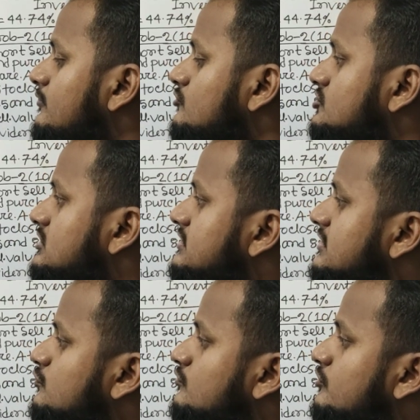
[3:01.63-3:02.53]
পাবো হচ্ছে
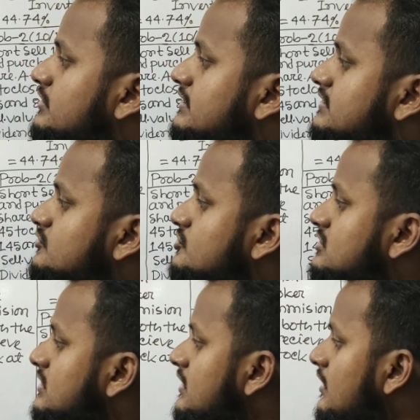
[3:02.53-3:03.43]
যেহেতু বলে দিয়েছে
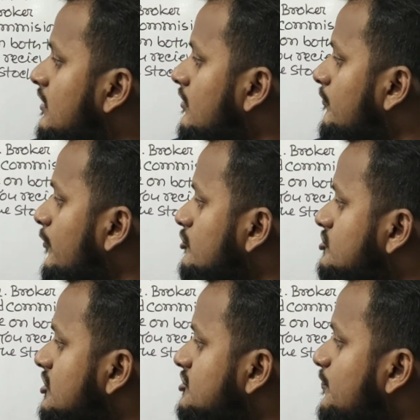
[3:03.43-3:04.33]
হচ্ছে
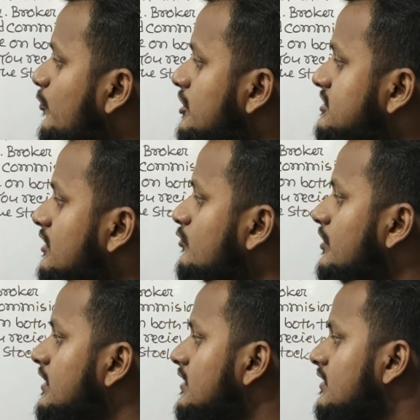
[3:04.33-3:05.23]
পঞ্চাশ পয়সা
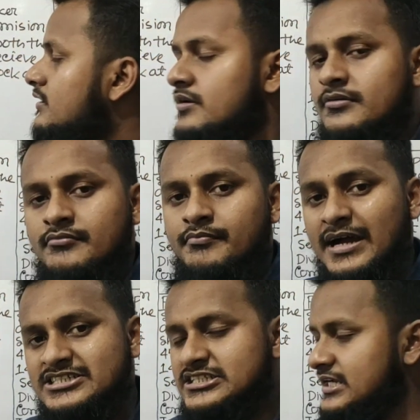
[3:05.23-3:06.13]
করে
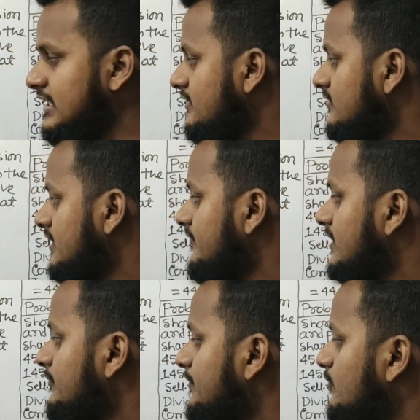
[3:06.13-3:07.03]
পার শেয়ার
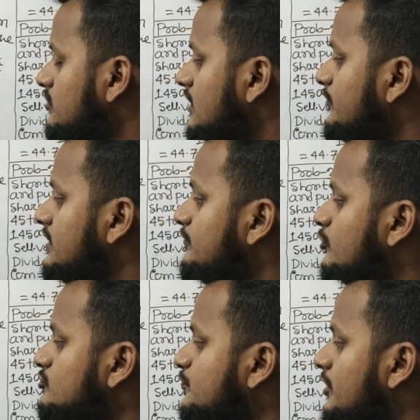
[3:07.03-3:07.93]
ডেভিডেন্ট পাবো তার মানে
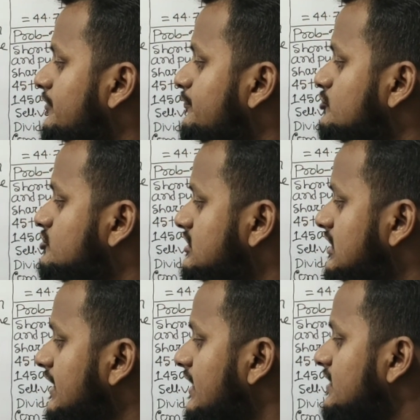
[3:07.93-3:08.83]
পয়েন্ট পঞ্চাশ
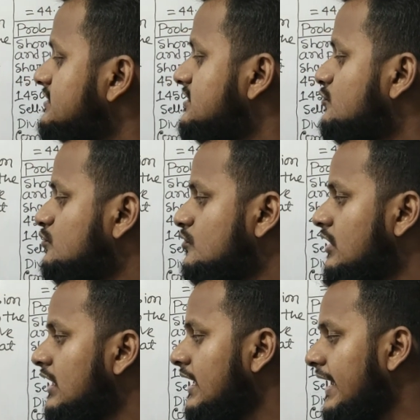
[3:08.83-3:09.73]
আর এখানে যেহেতু
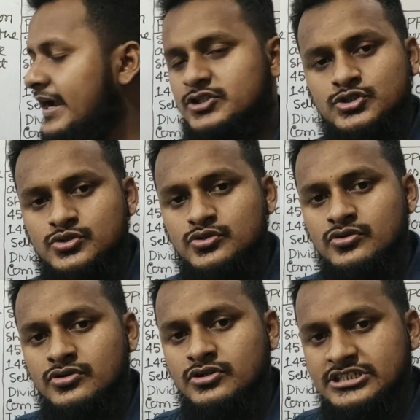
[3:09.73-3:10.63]

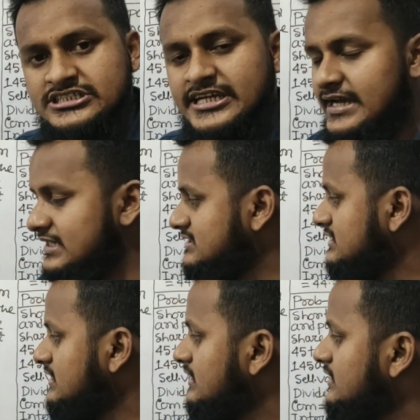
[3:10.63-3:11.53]
একশোটি শেয়ার
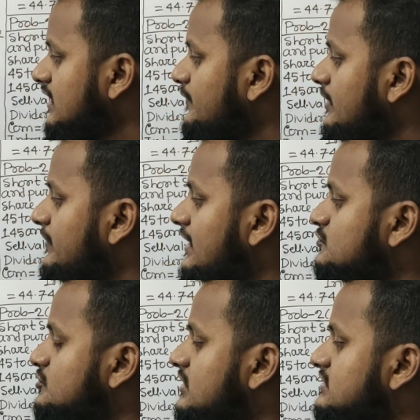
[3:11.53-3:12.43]
আছে তার মানে আমরা
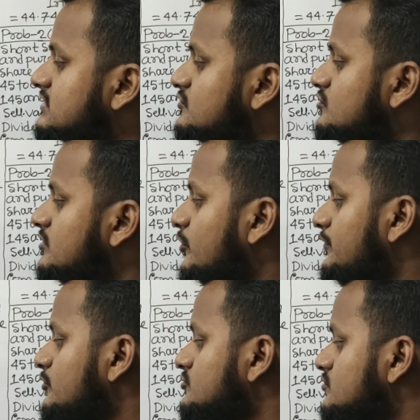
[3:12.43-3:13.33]
একশো শেয়ারের সাথে যদি
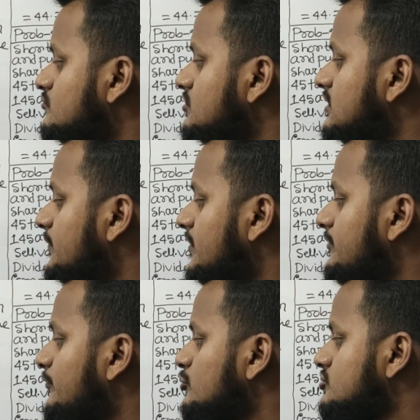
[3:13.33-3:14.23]
পয়েন্ট পঞ্চাশ গুণ দিই তার মানে
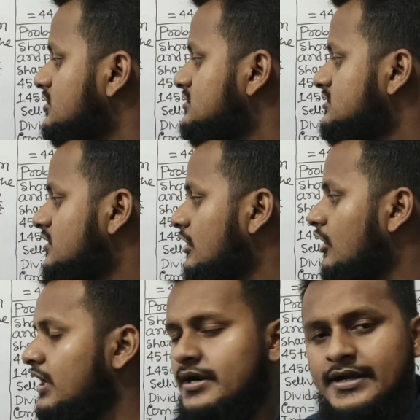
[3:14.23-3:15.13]
পঞ্চাশ
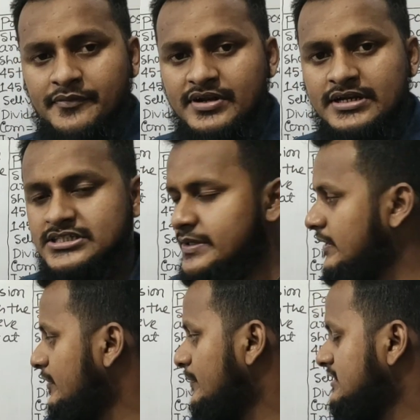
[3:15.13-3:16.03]
ডলার ডিভিডেন্ড হিসাবে
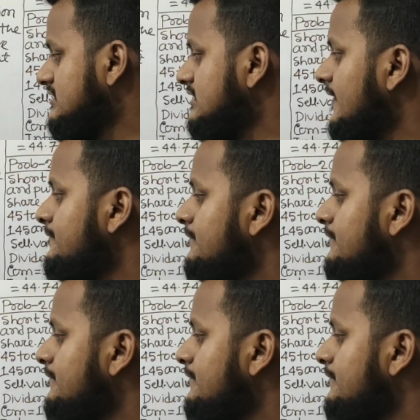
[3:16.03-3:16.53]
আমরা পাচ্ছি